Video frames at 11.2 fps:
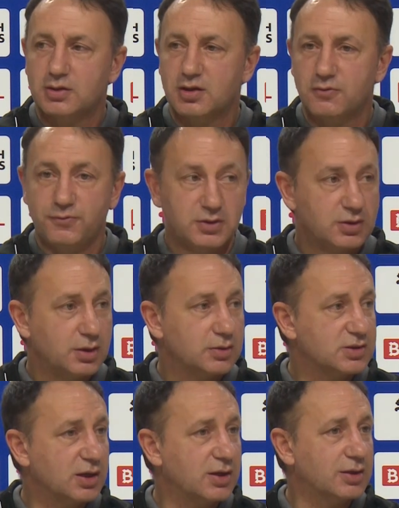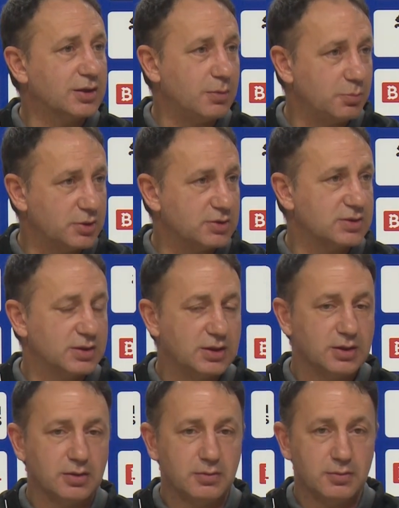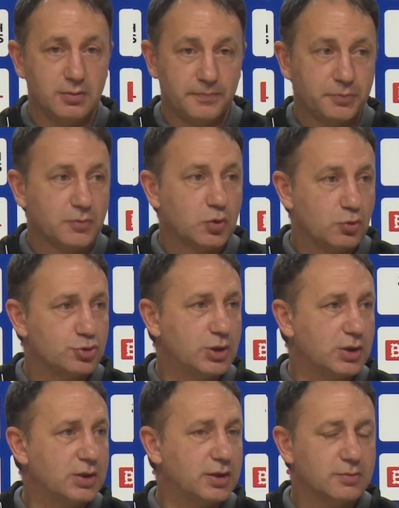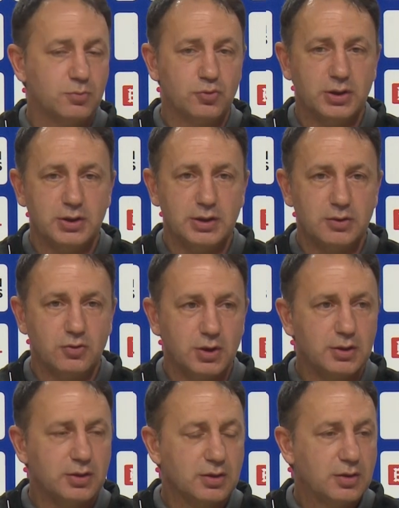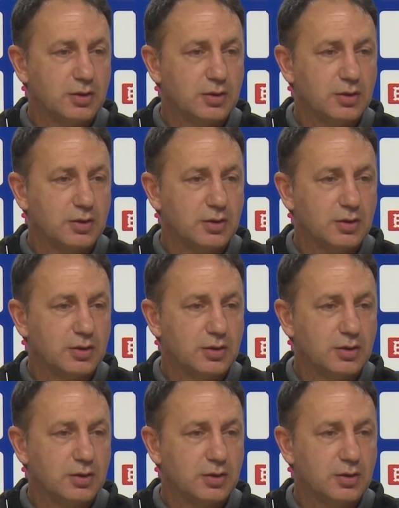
trafikte sakatlanma riskine göze alarak buraya geliyorlar.